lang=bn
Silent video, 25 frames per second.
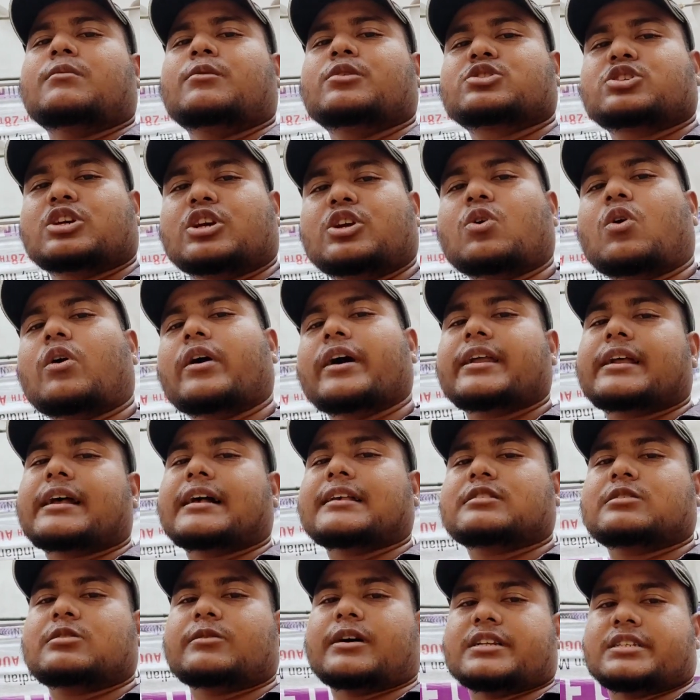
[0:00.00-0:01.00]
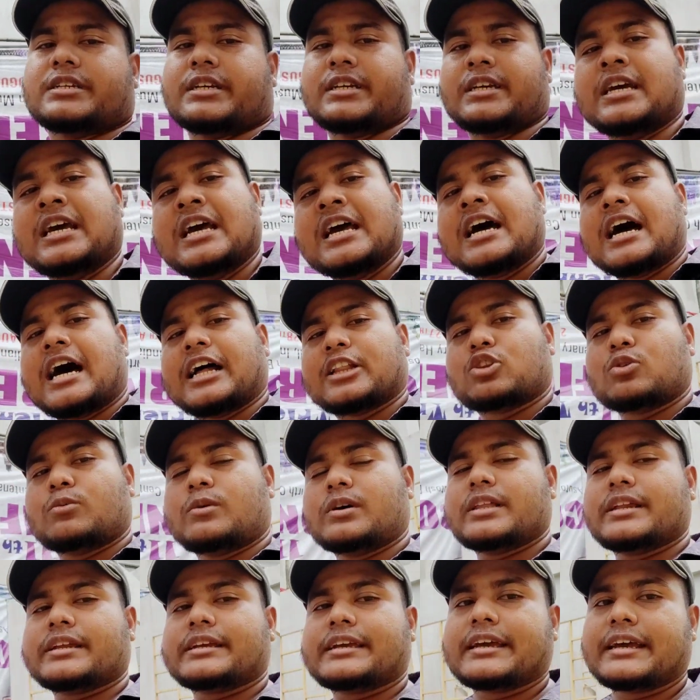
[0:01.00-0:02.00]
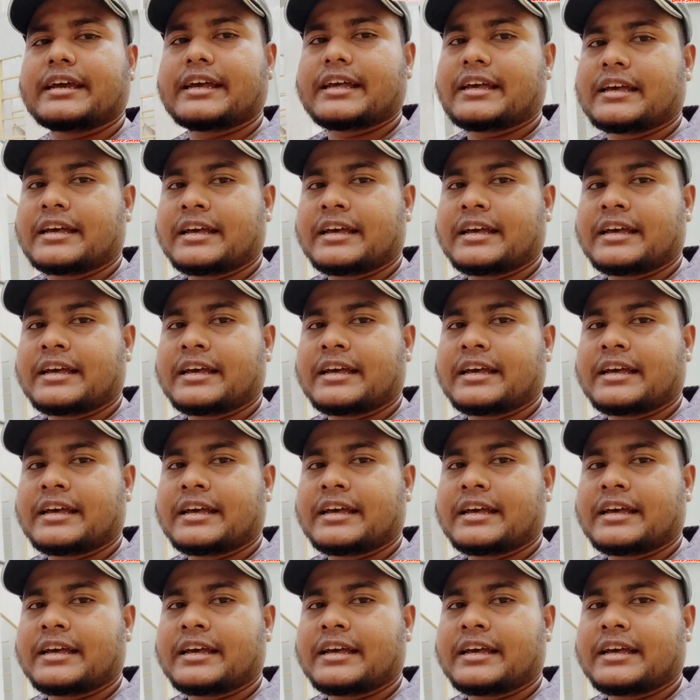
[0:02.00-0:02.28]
অবশ্যই রঙের কাজ তো আছেই আর তোমাদেরকে